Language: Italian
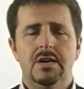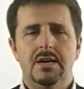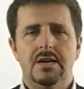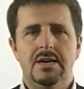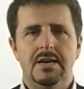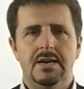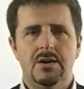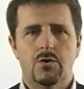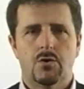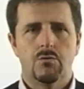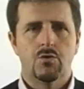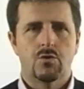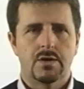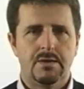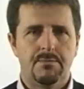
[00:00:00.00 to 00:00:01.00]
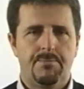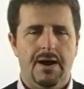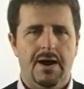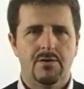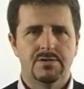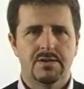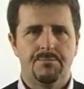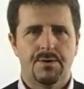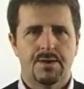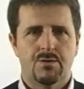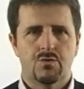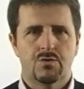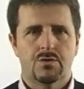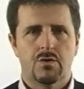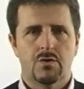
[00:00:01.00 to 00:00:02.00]
eh, o comunque di pausa per
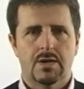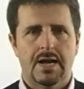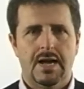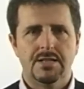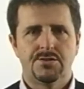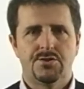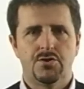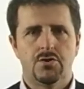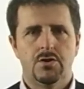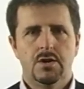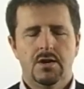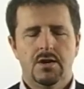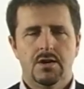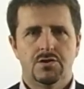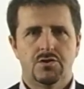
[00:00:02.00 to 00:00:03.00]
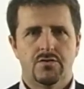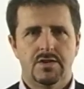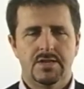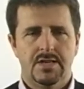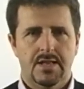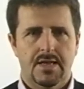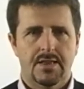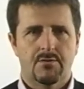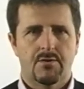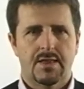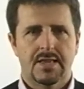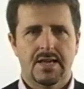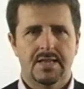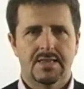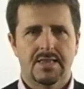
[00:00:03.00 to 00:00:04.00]
tutto il calcio eh, giovanile
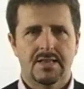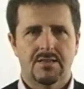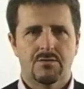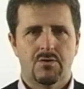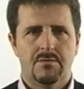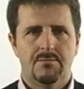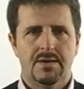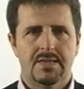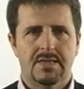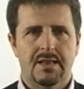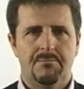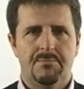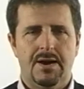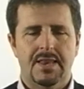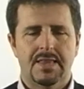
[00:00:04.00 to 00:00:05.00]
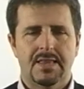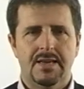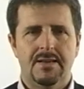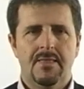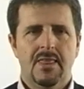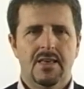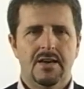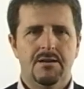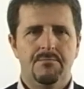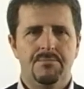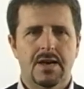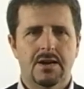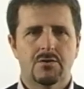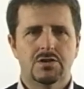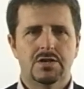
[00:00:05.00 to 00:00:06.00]
riguardante naturalmente la parte eh,
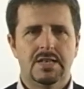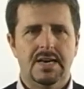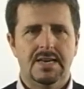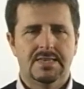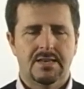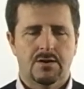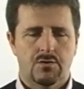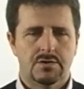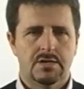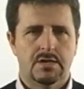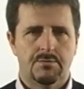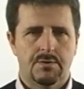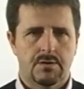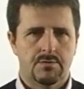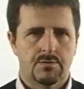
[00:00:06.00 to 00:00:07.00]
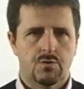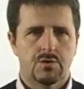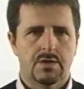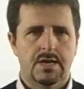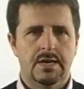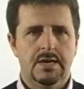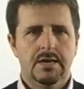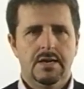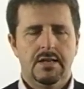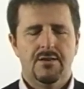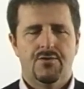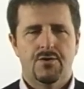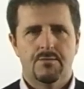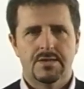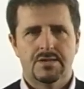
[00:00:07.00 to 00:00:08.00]
bianco-celeste così come con tutte le
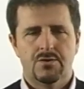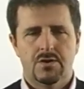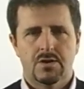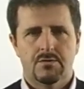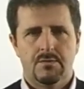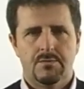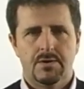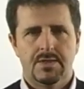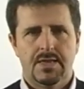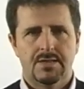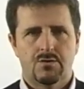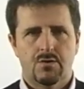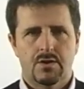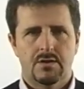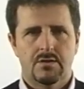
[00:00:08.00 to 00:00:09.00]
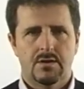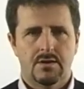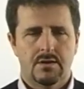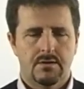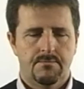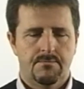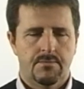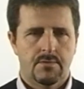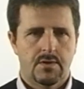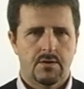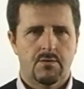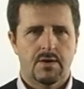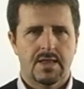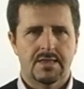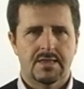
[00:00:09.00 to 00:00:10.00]
formazioni come abbiamo detto ri, ehm,
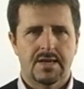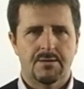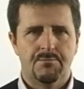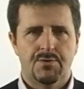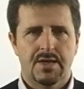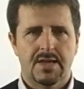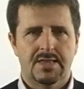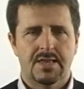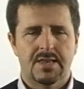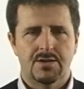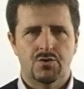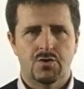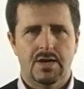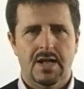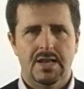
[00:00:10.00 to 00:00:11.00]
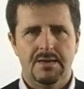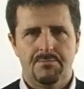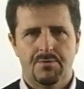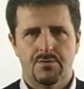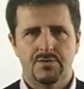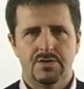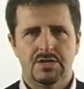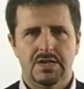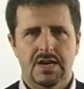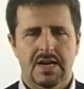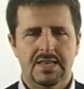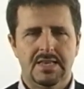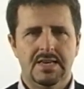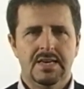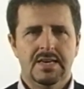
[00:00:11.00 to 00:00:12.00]
riguardanti i campionati regionali e
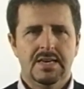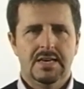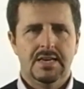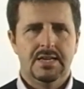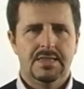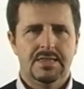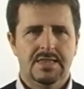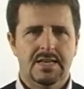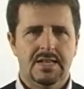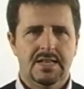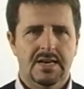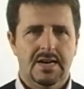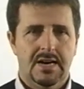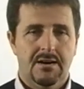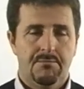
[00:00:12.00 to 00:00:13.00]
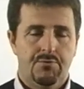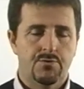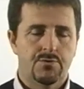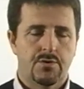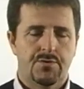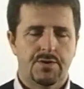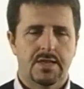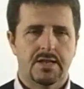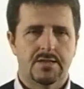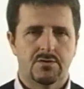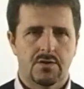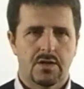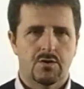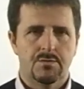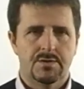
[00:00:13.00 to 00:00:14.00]
provinciali eh, della appunto,
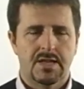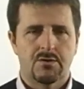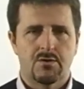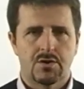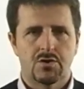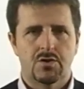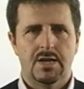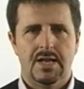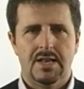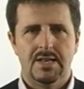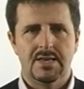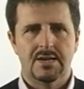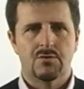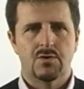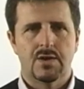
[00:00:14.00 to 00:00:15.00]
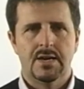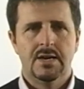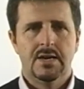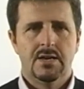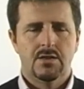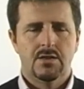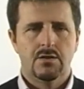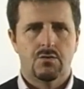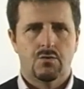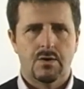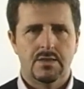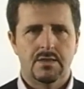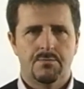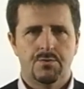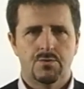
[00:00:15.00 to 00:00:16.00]
federazione del comitato regionale Ligure
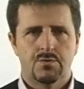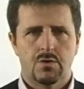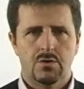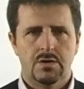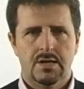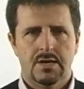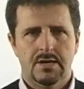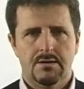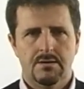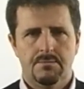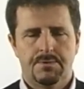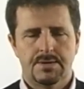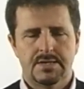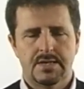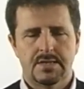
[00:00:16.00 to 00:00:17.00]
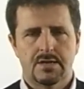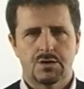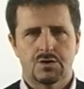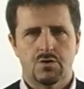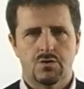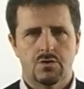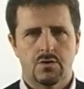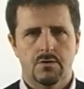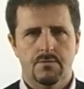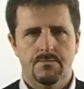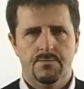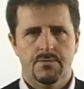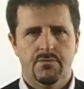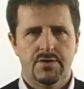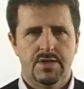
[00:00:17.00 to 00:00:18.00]
quando appunto il presidente Sonno
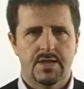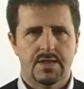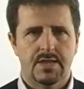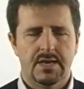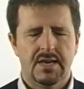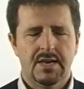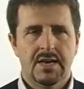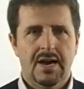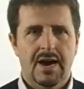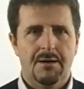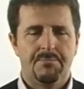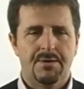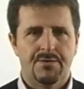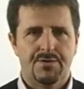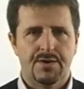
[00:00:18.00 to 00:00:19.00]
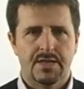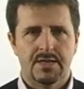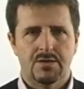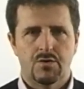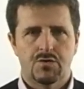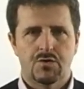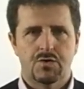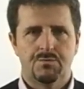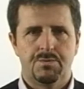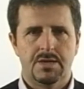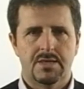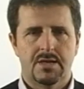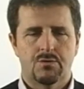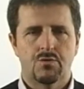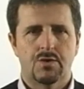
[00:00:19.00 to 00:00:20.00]
venerdì ha preferito
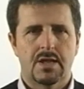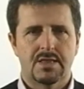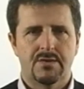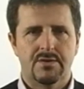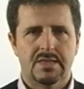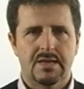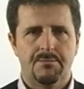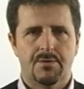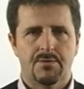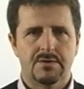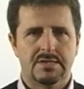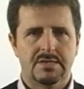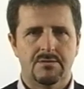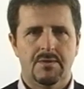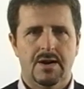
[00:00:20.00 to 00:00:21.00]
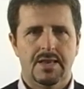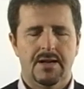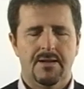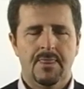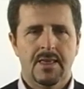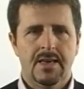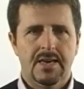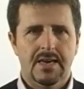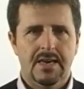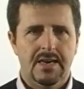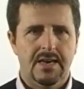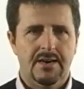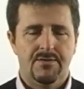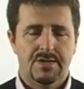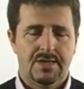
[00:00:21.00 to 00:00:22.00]
sospendere tutta l'attività per una settimana e
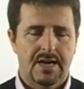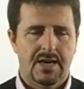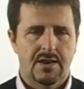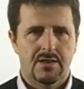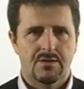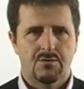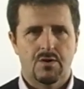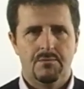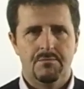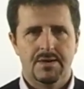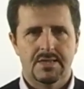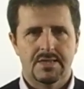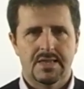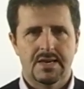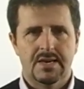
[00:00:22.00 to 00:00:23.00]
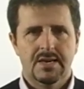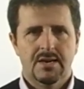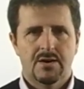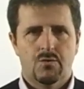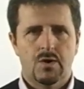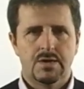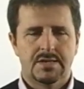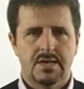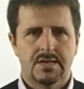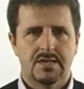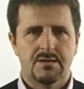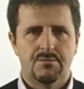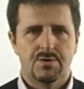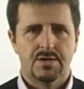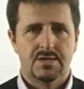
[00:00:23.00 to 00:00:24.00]
evitare naturalmente qualsiasi
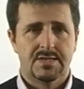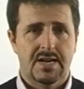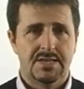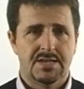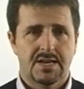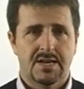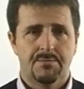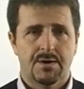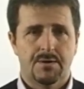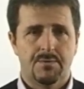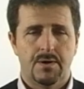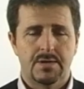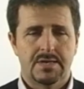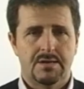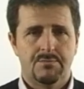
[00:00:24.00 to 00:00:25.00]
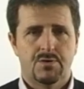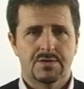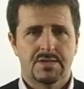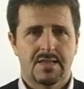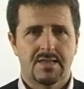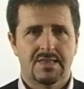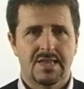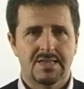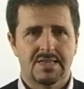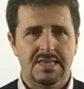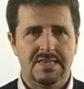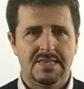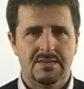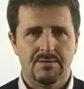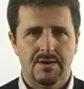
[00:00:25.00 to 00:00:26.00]
tipo di disagio, anche perché poi sarebbero state
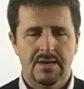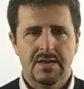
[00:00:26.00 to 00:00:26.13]
tantissime